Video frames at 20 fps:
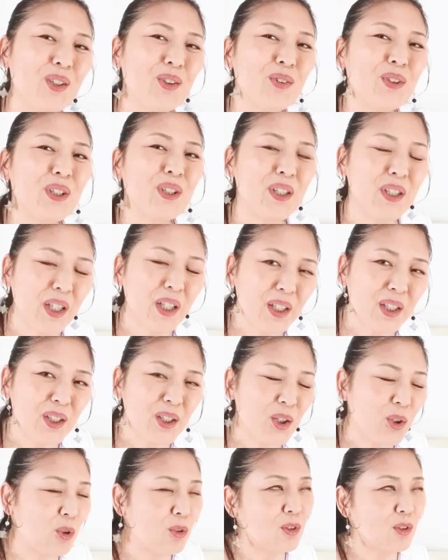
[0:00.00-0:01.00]
そしてね、
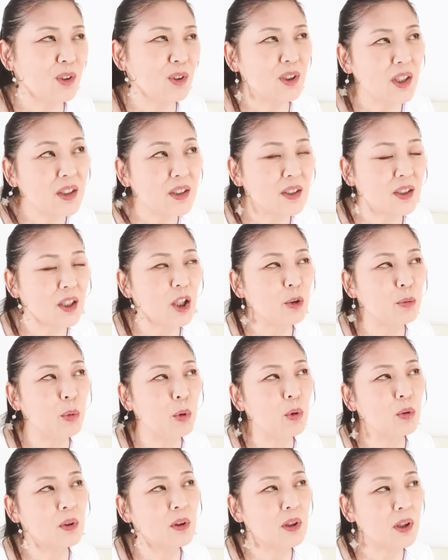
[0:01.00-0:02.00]
この全細
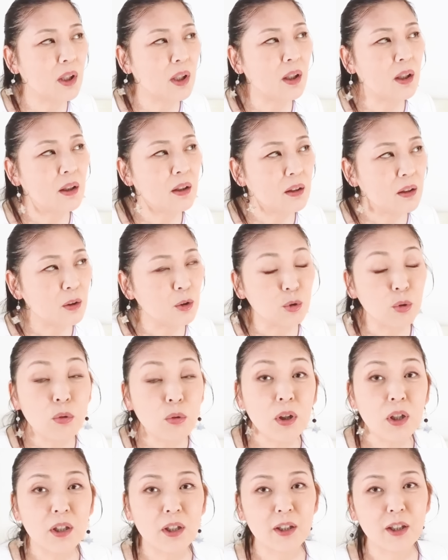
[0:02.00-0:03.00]
胞って、
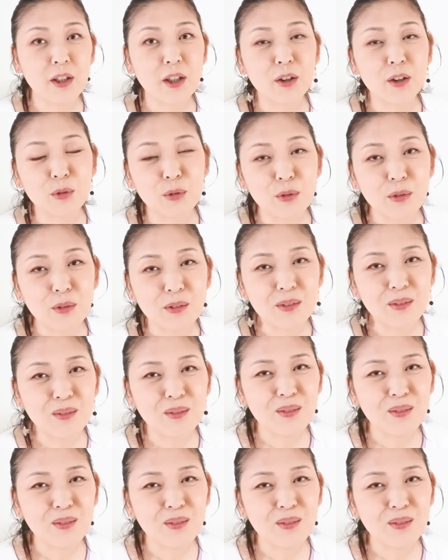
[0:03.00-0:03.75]
どっから来たの